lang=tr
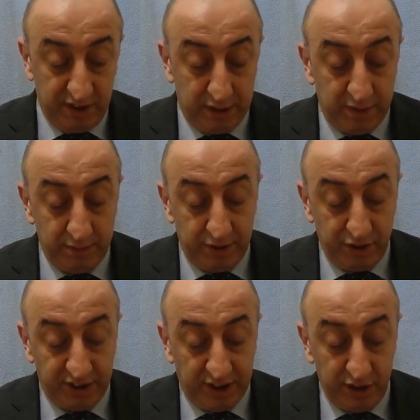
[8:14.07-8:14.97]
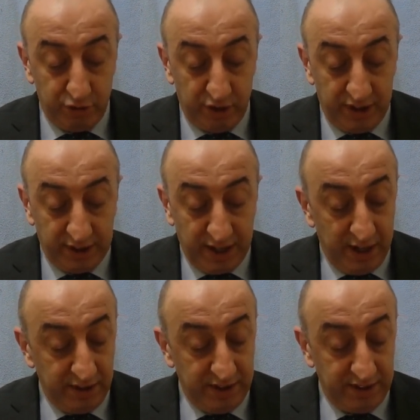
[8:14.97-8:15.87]
Tamamen tesadüf olarak
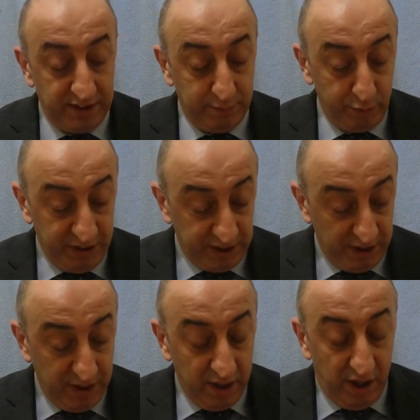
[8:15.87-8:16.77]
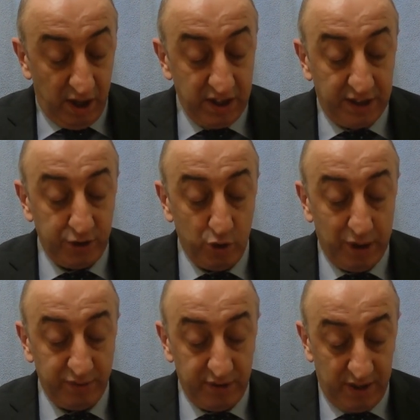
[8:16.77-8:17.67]
elde ettiği bu bilgi hayatı
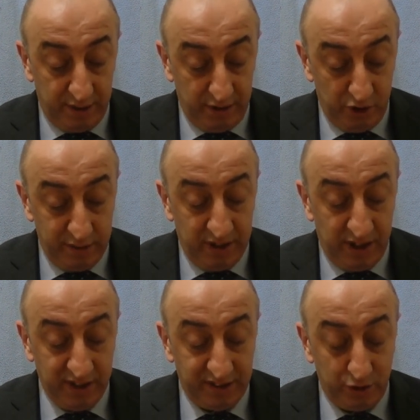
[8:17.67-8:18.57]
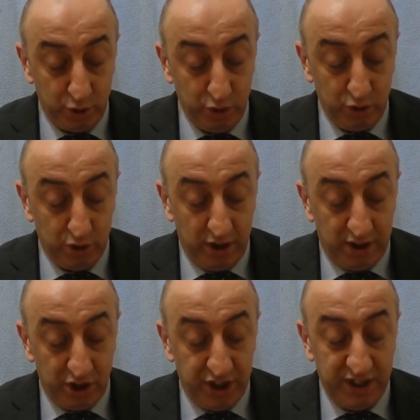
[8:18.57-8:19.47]
önem, öneme haizdi. Çünkü
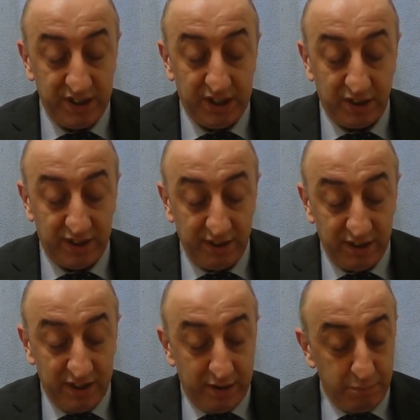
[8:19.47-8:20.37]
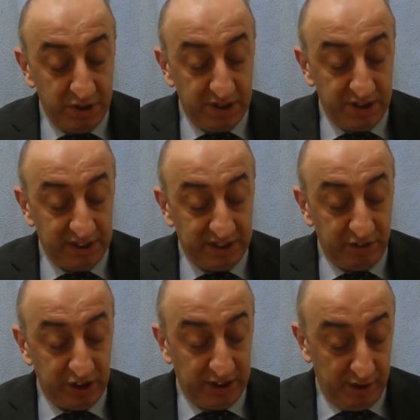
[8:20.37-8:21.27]
Cengiz Alkan MIT
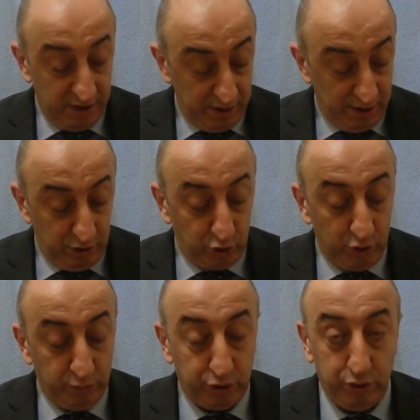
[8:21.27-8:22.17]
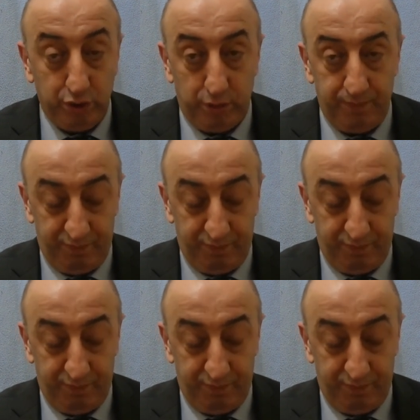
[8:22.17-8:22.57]
İsviçre sorumlusuydu.